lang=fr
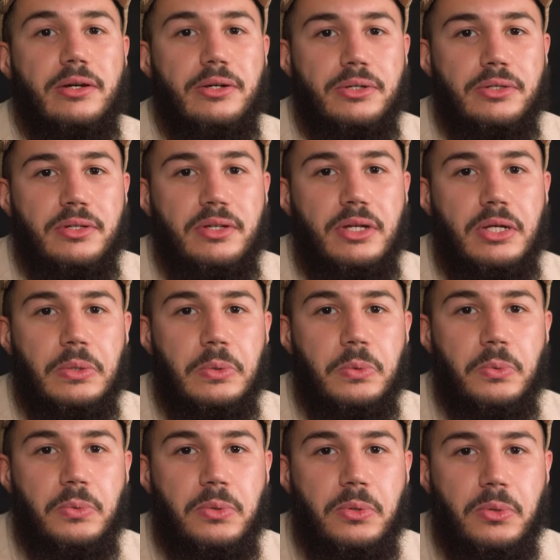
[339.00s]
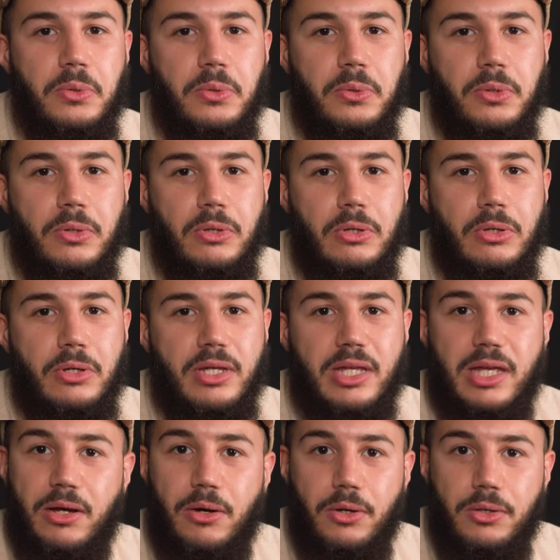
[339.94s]
Kairon. Donc
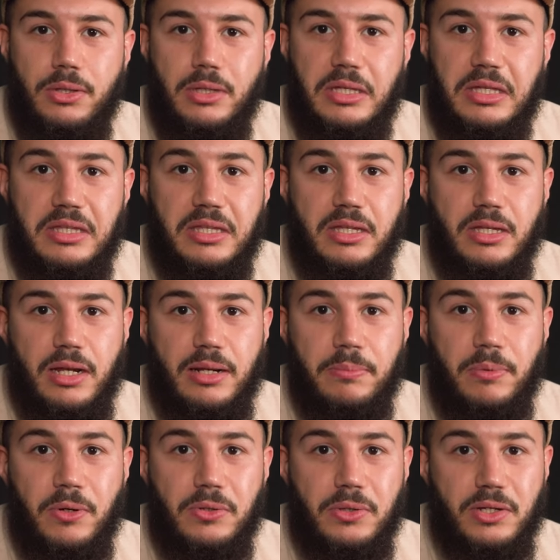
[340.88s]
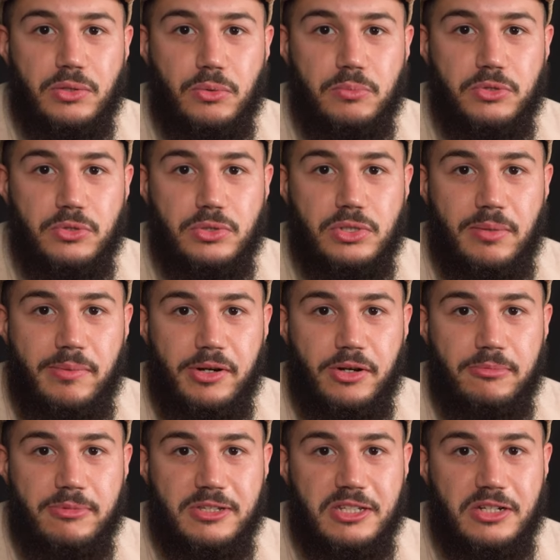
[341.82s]
euh, qui était à l'époque dans la troupe du
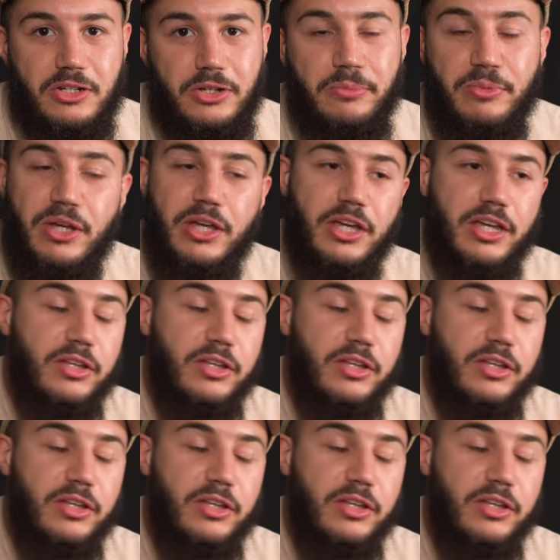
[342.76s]
Jamel Comedy Club